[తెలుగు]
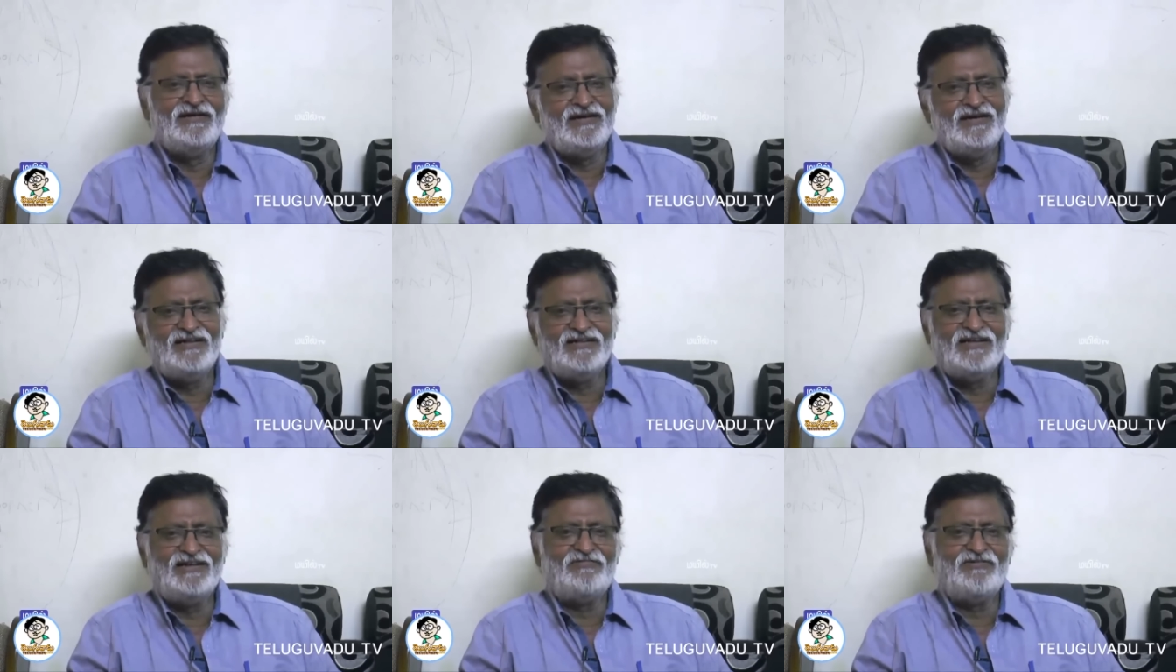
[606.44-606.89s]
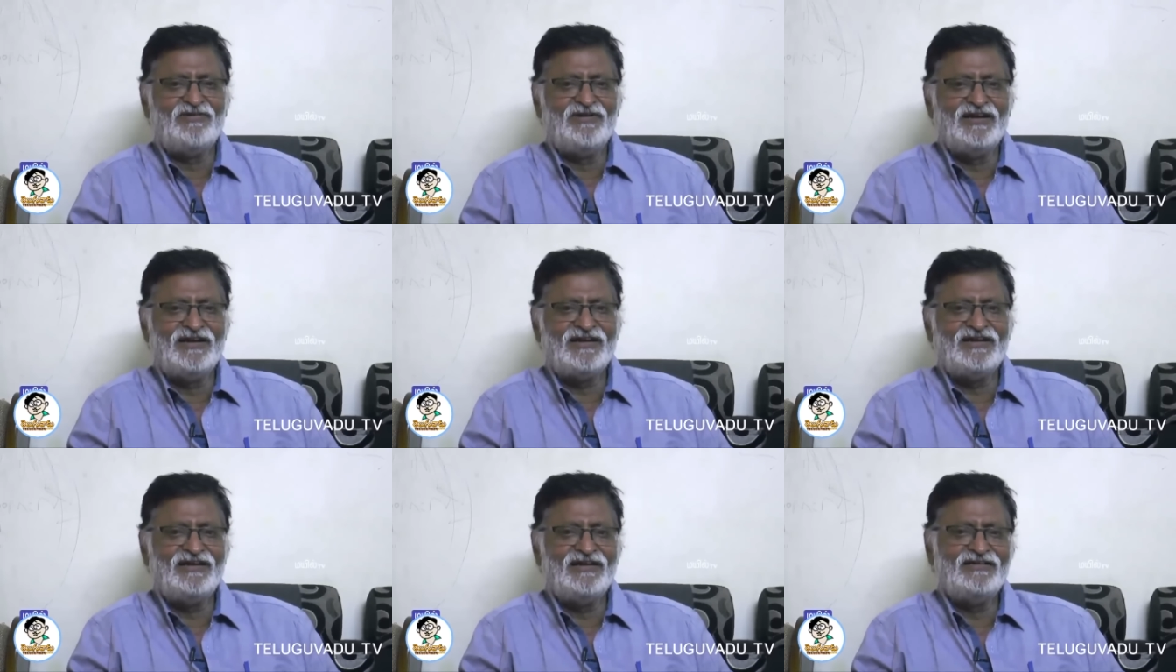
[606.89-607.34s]
సూపర్ స్టార్
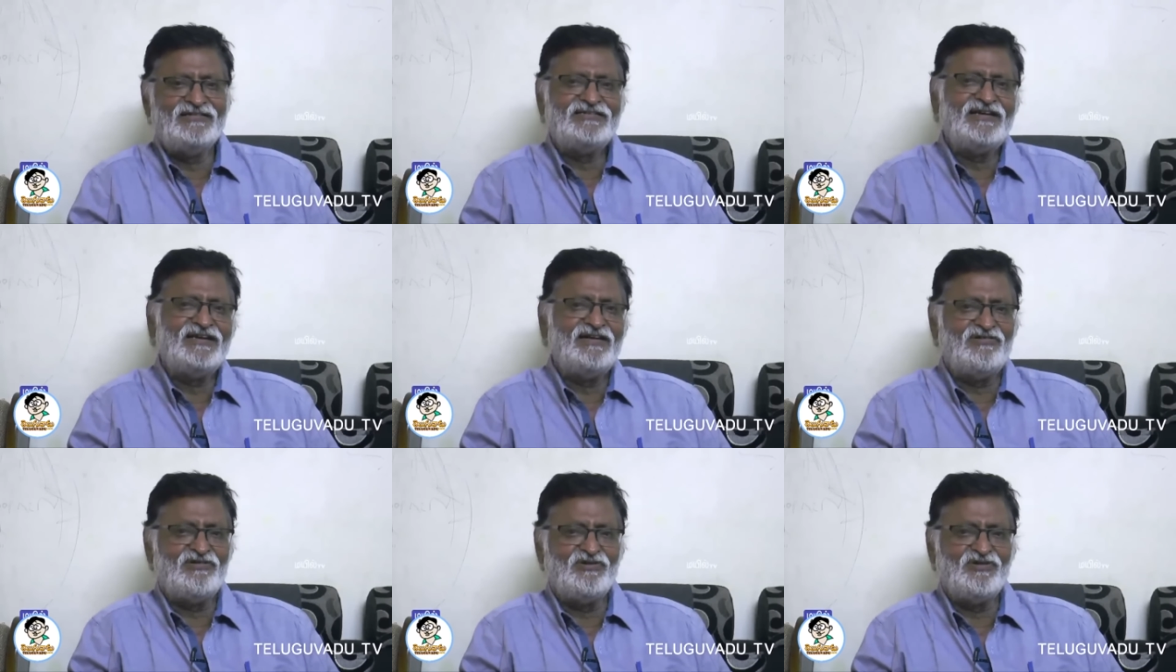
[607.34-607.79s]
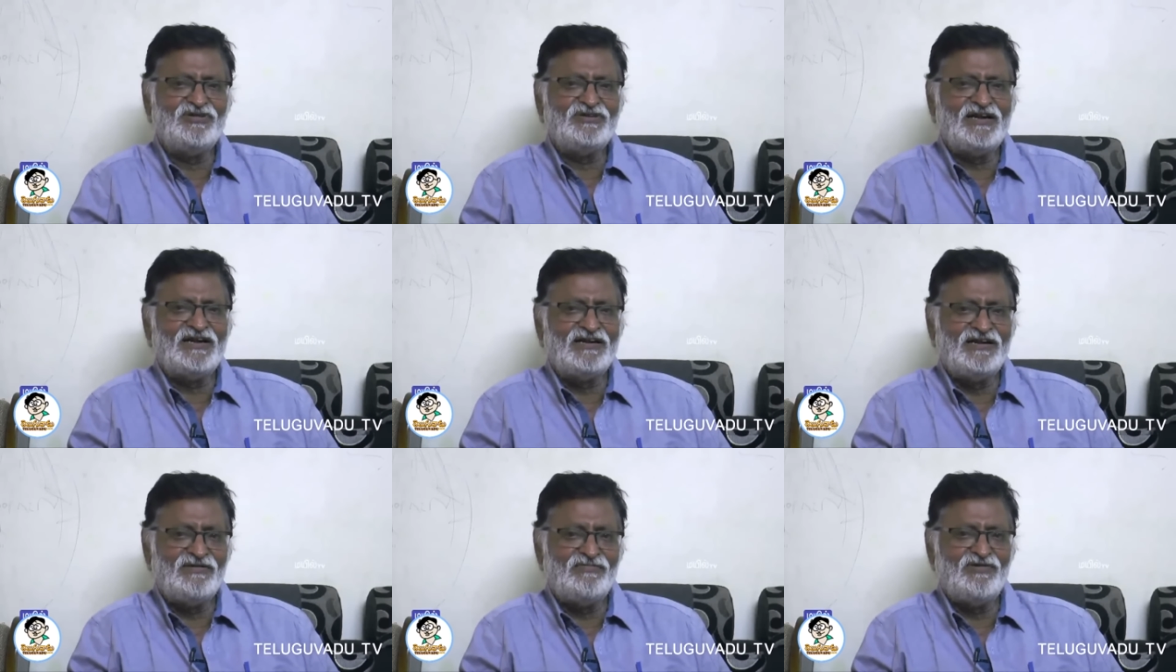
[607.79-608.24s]
అవ్వడానికి ఈ పై
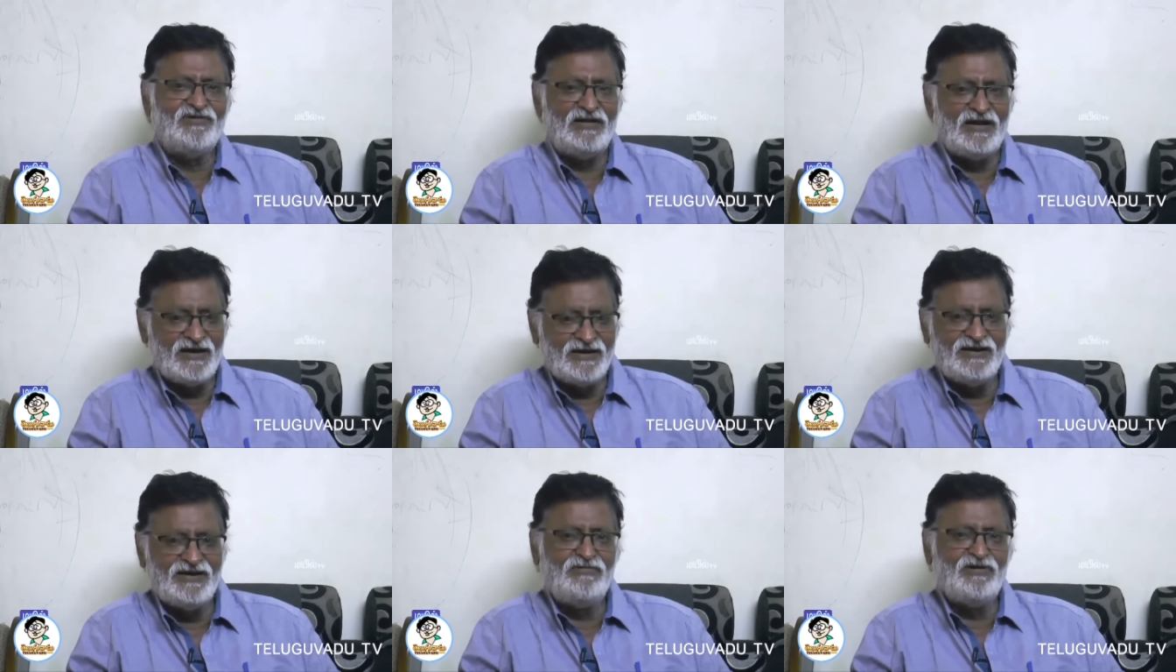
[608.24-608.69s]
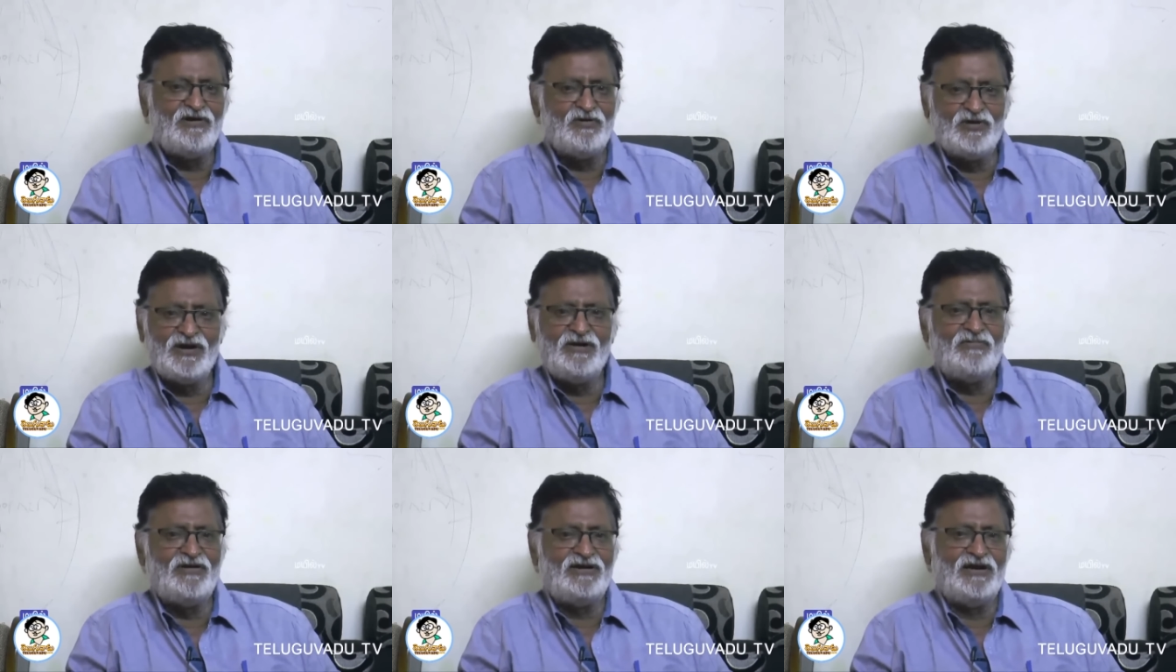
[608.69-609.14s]
పై విషయాలను మించిన